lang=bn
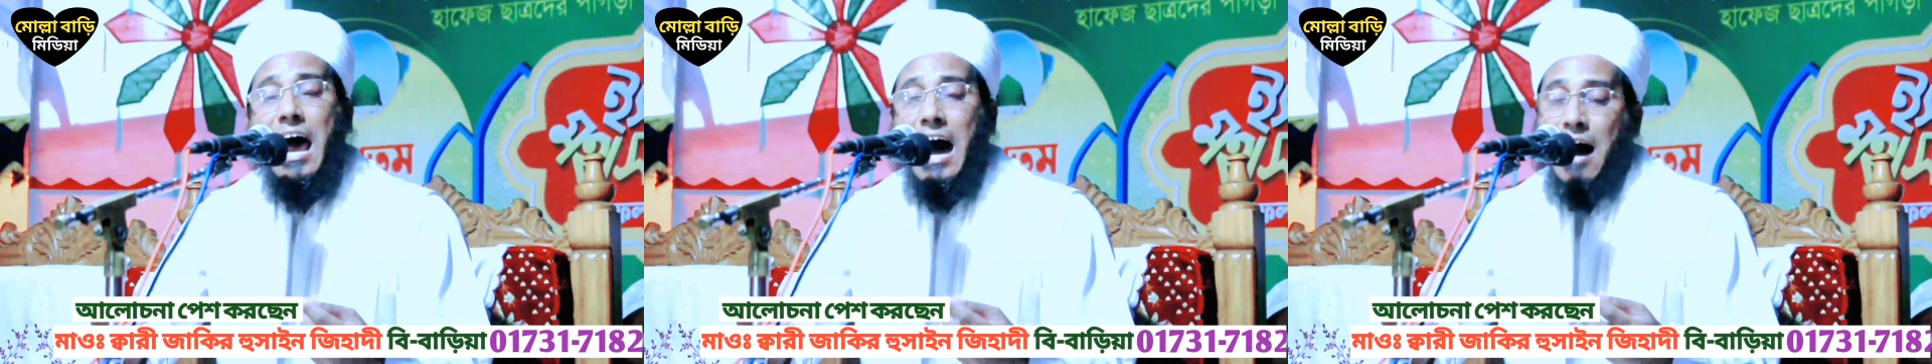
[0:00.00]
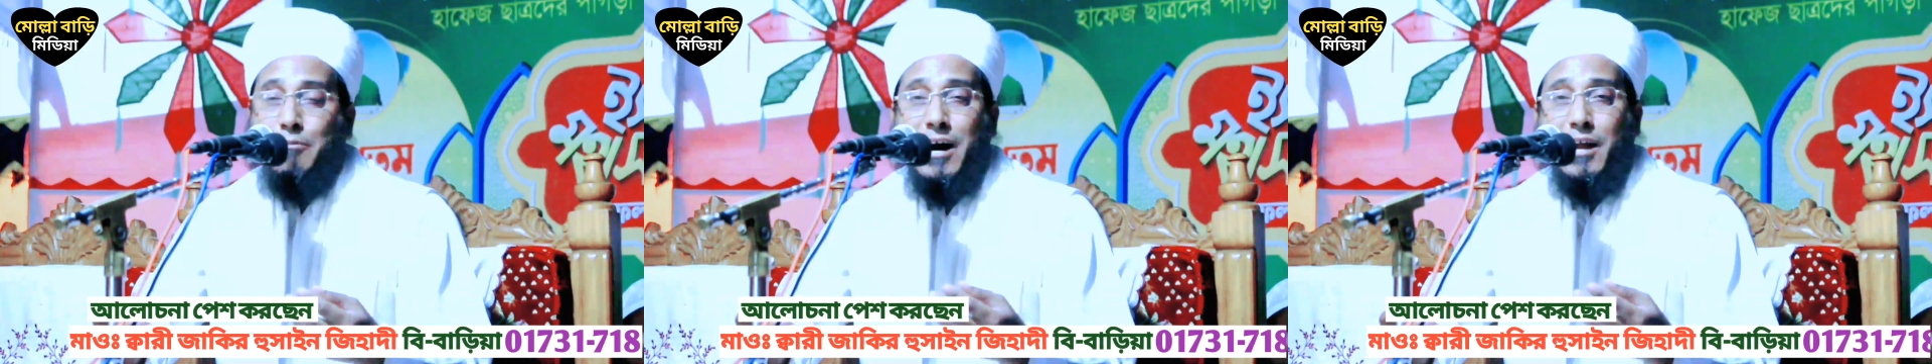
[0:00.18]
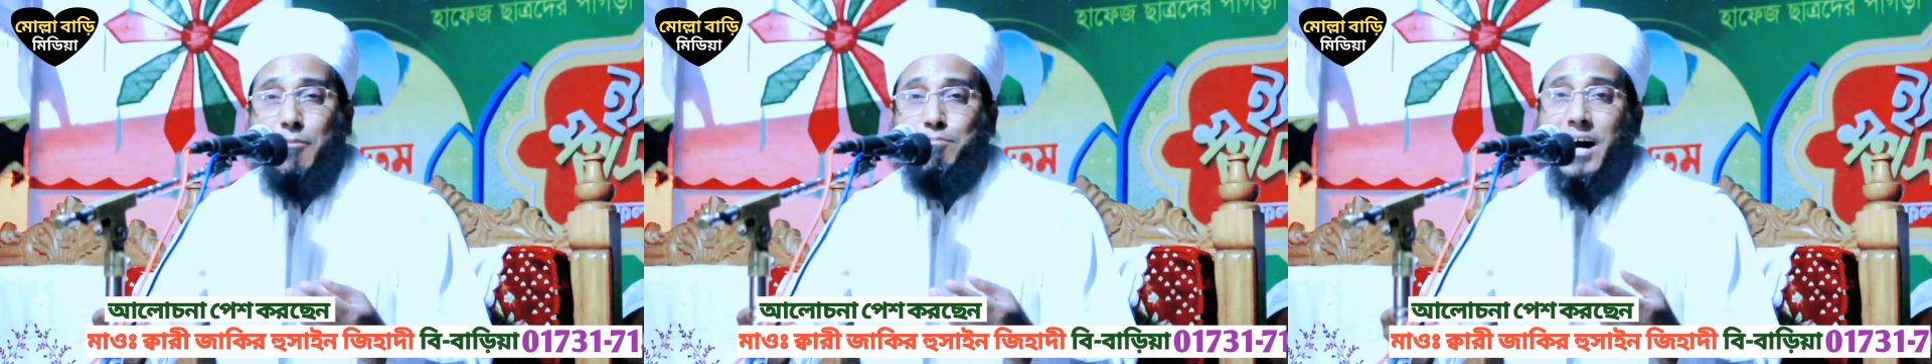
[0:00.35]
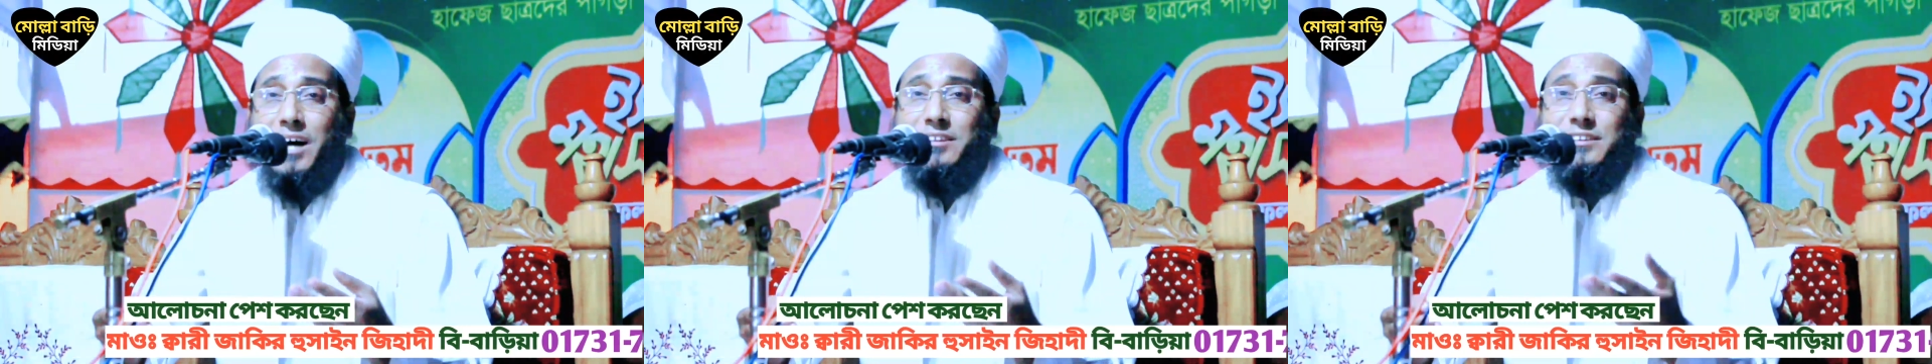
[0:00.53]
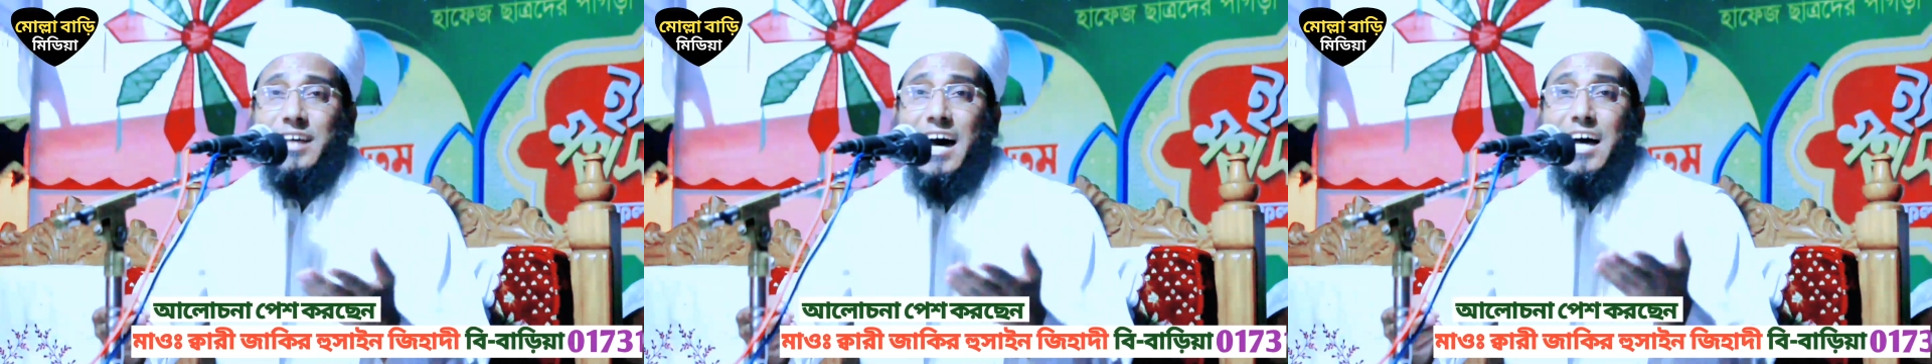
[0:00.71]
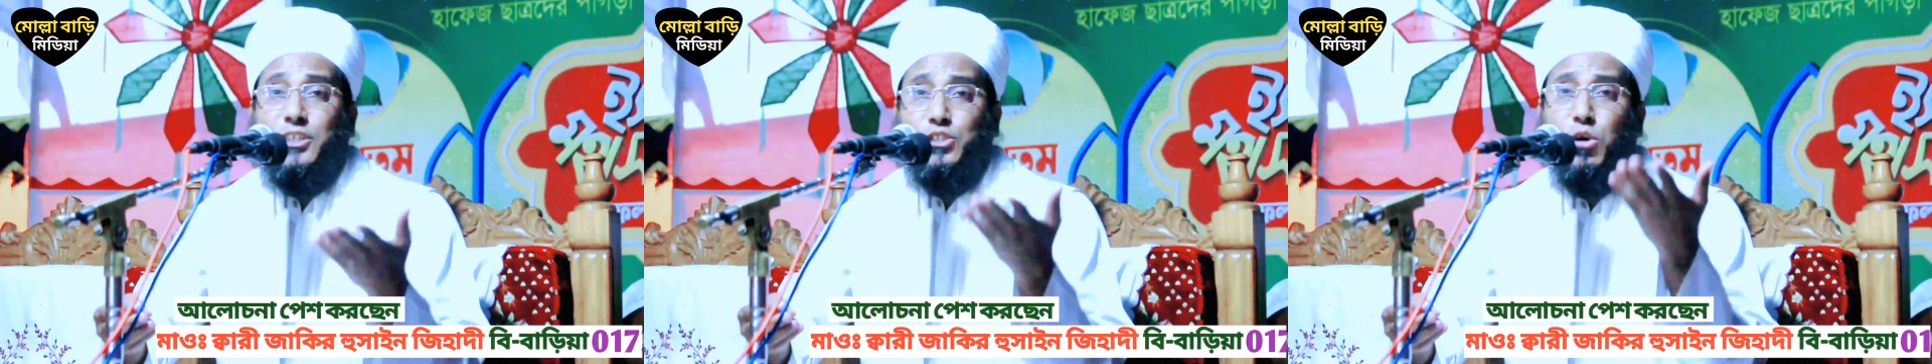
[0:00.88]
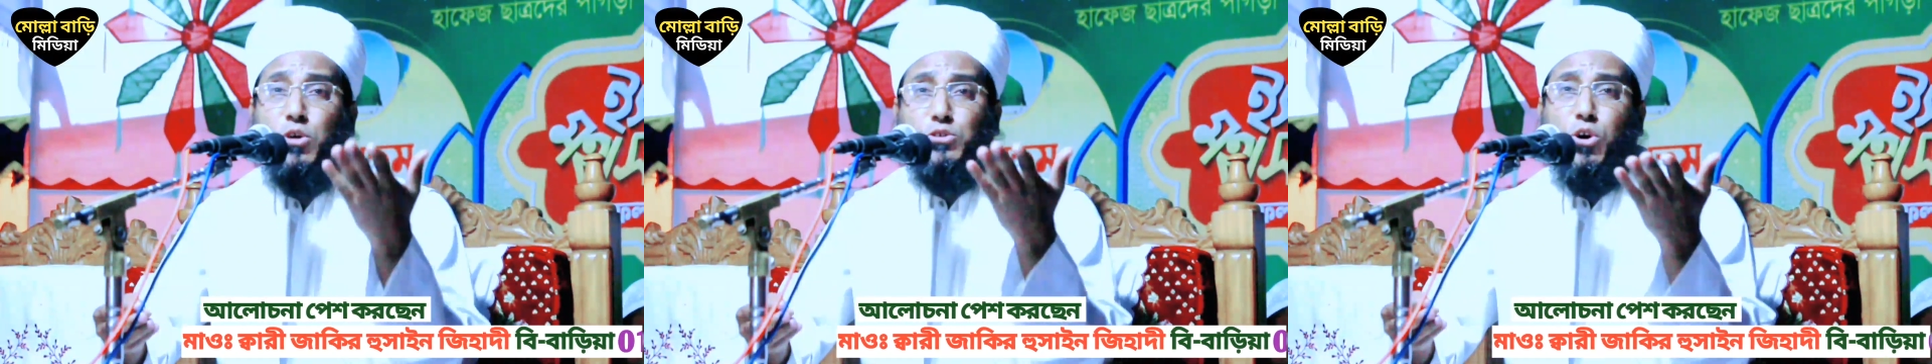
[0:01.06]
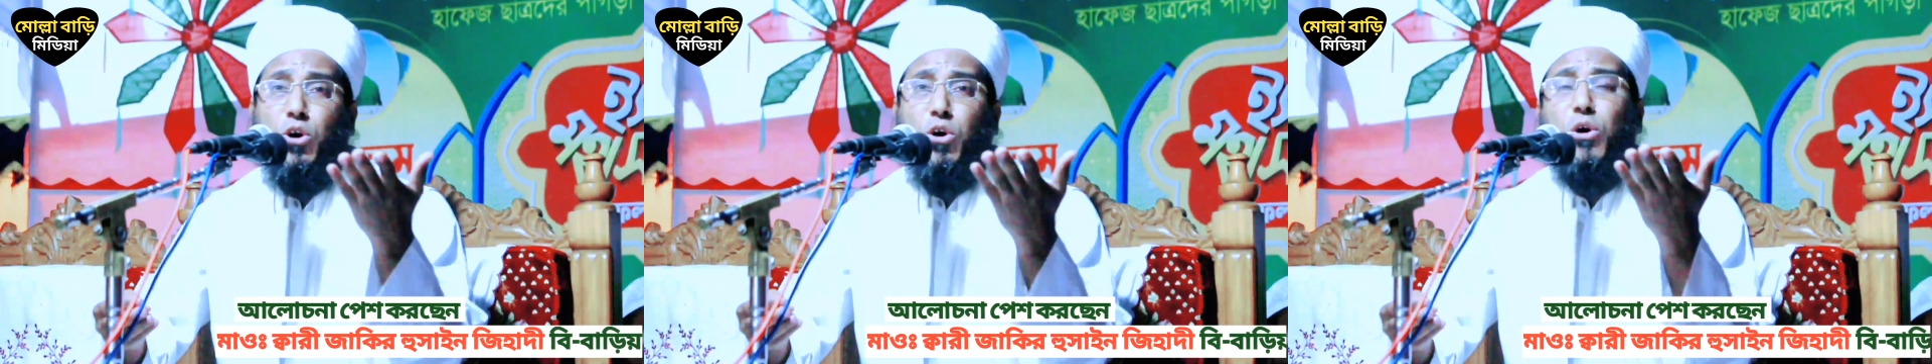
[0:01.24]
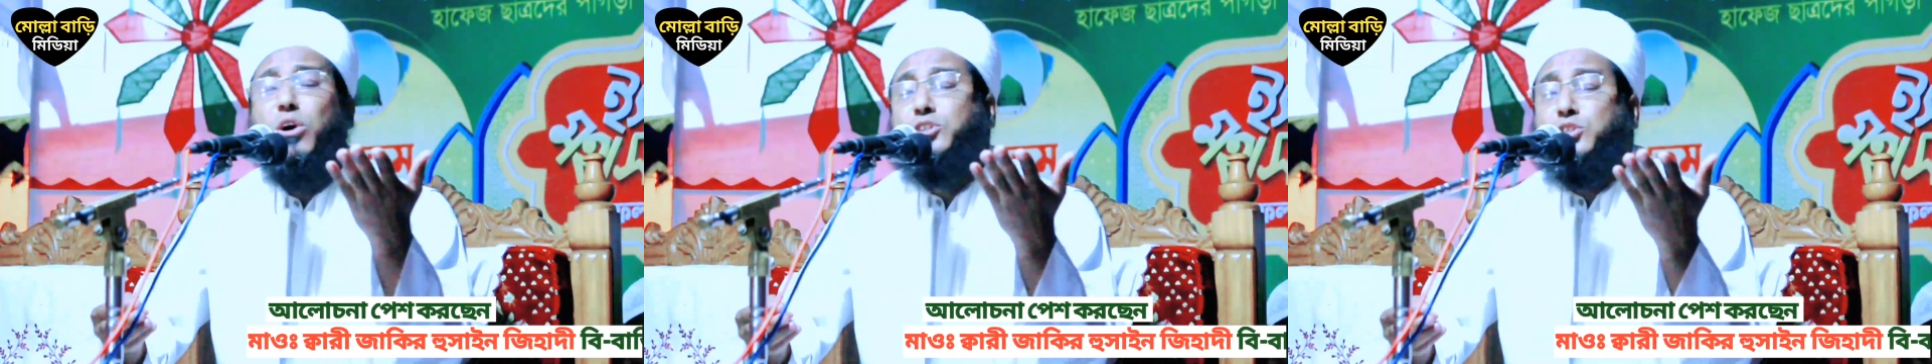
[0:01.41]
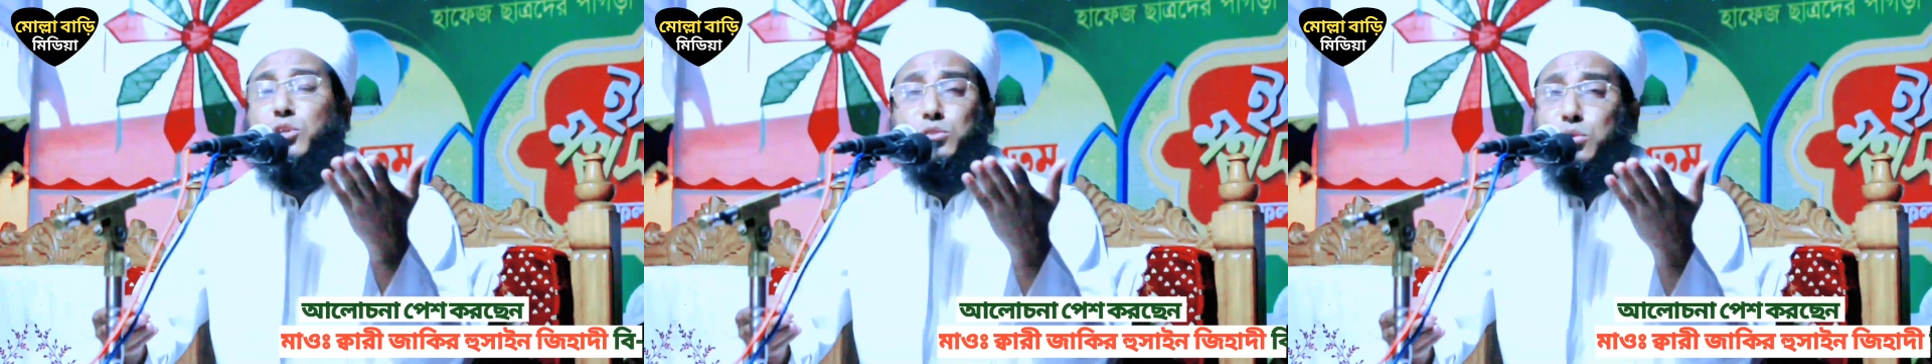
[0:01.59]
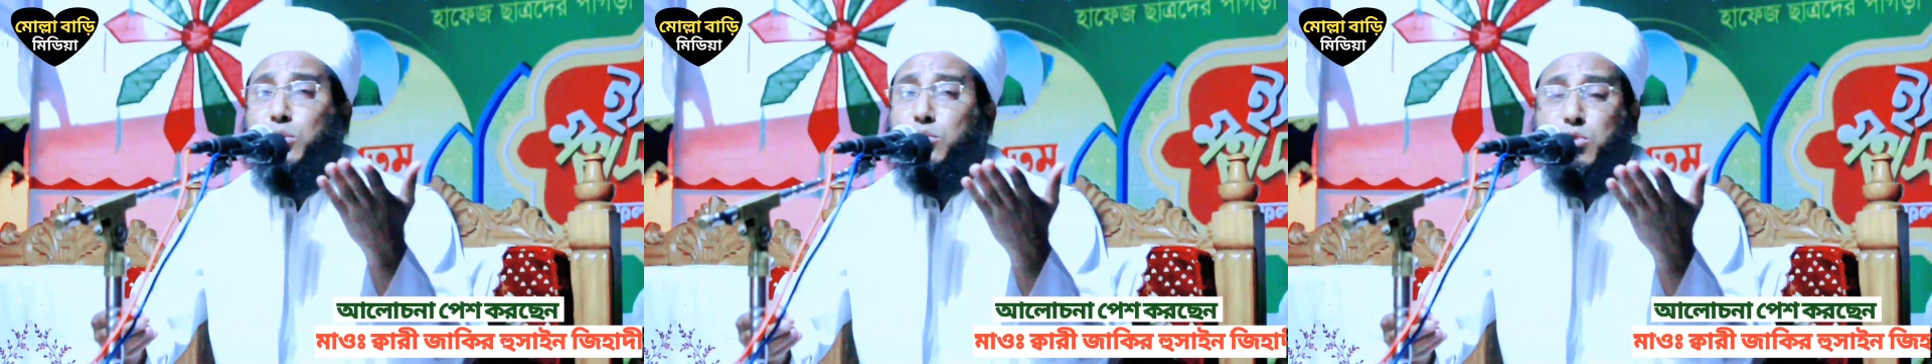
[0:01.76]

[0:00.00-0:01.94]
আমার বান্দা ছোট ছোট